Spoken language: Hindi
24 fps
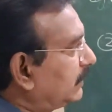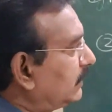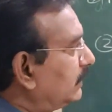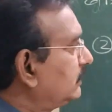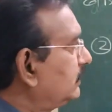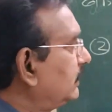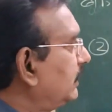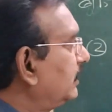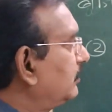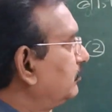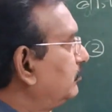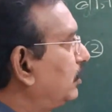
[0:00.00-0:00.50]
देख
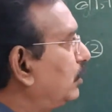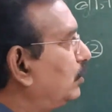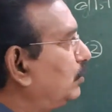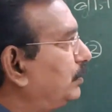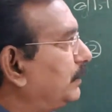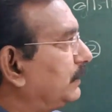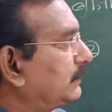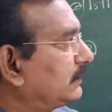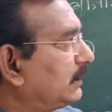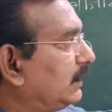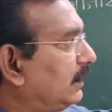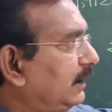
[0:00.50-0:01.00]
लेते हैं एक
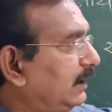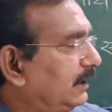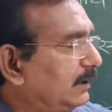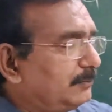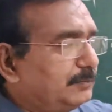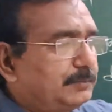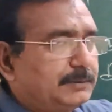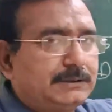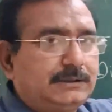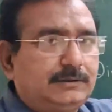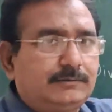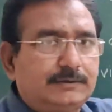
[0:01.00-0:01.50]
बहुपद का
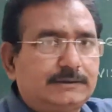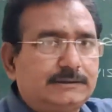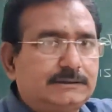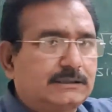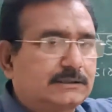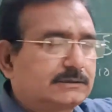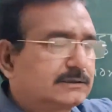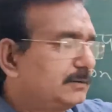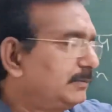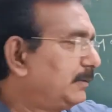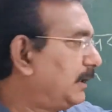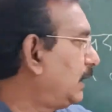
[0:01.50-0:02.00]
एक पदी
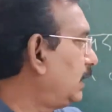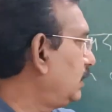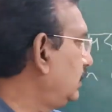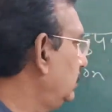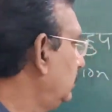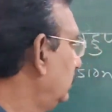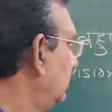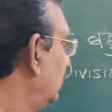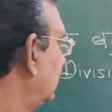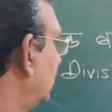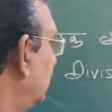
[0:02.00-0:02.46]
व्यंजक से भाग